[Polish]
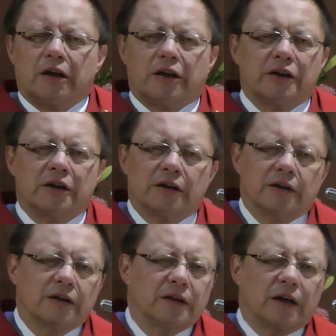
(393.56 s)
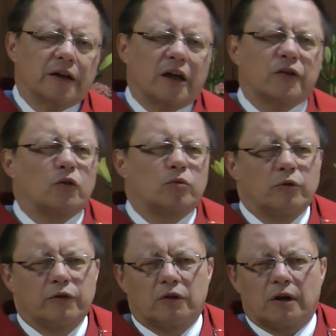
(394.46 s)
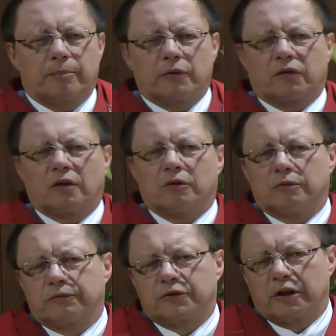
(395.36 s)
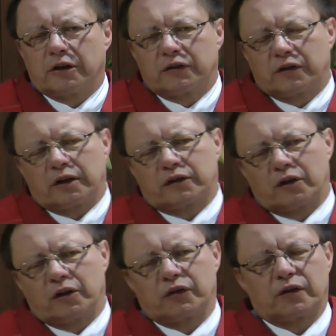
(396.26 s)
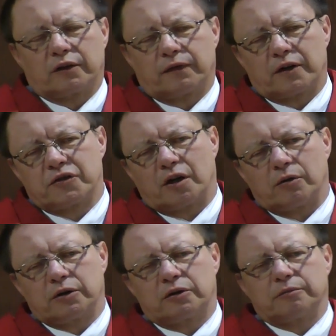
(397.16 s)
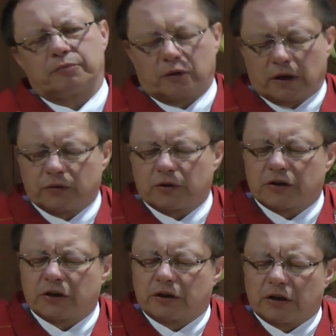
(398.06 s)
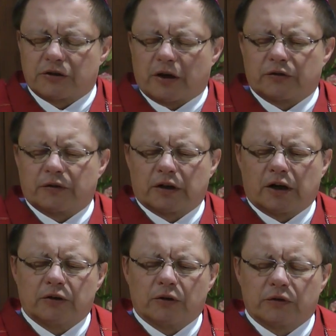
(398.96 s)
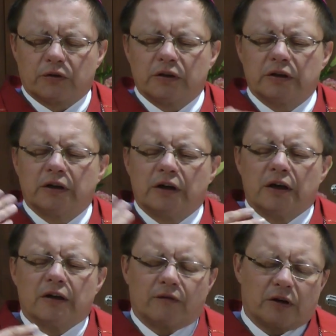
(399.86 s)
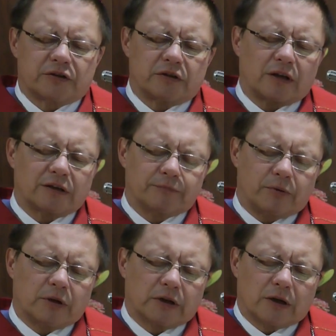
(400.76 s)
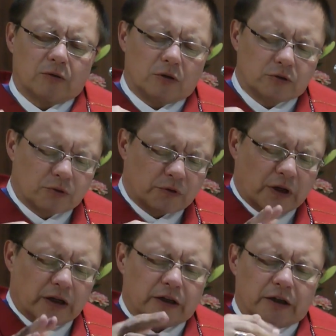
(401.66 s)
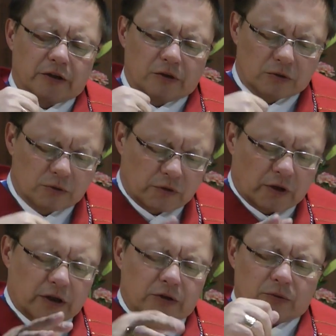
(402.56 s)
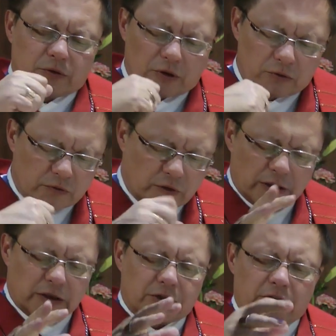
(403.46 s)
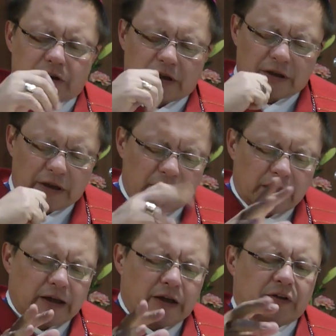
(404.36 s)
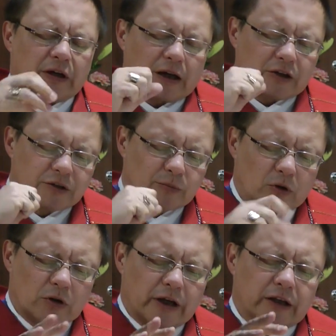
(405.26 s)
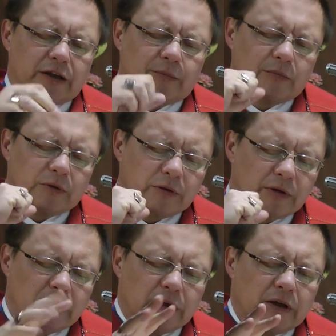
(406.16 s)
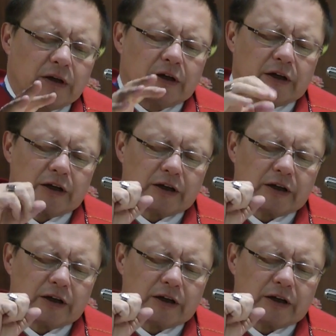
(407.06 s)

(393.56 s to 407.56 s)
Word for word: I jak Jezus mówi do apostołów, że ich serce jest zatwardziałe, to im pokazuje, że ten czas wielkanocny właśnie na tym polegał. Odrzucali jedno, odrzucali drugie, odrzucali trzecie i za każdym kolejnym y,